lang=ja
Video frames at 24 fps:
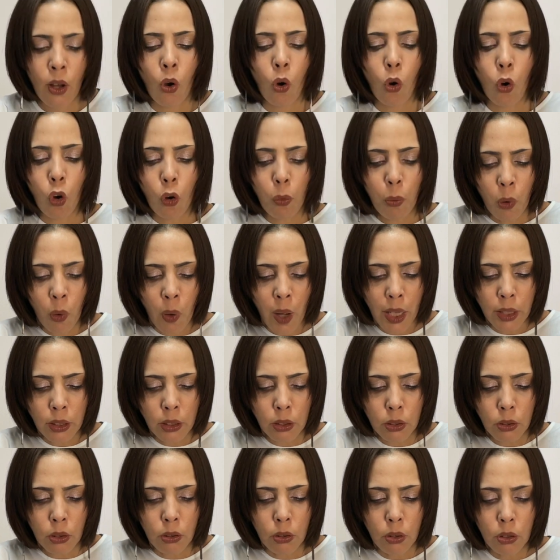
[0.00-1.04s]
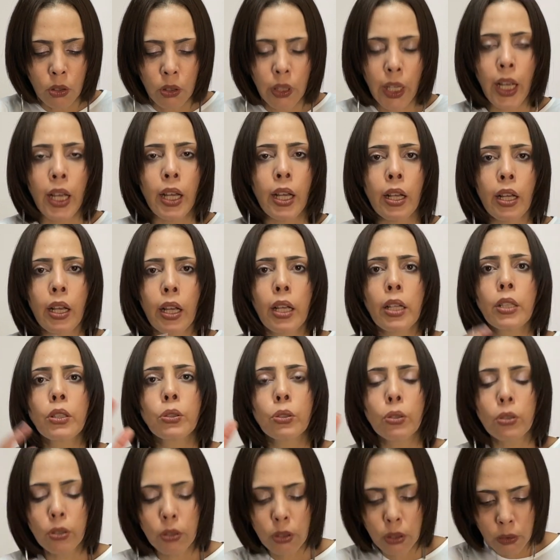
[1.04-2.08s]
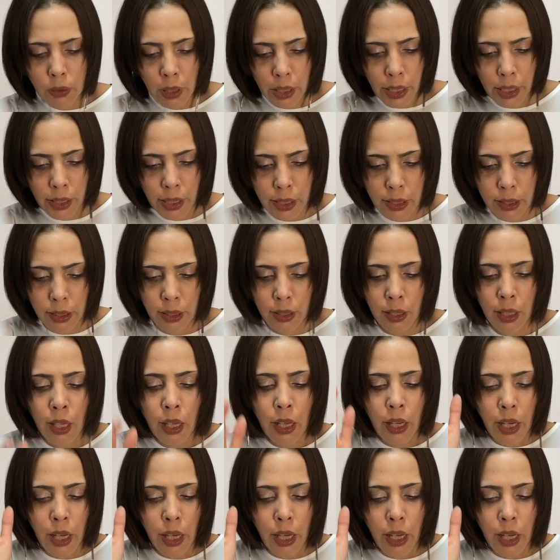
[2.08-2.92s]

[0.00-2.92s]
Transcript: 思わぬところで炎上するわけです。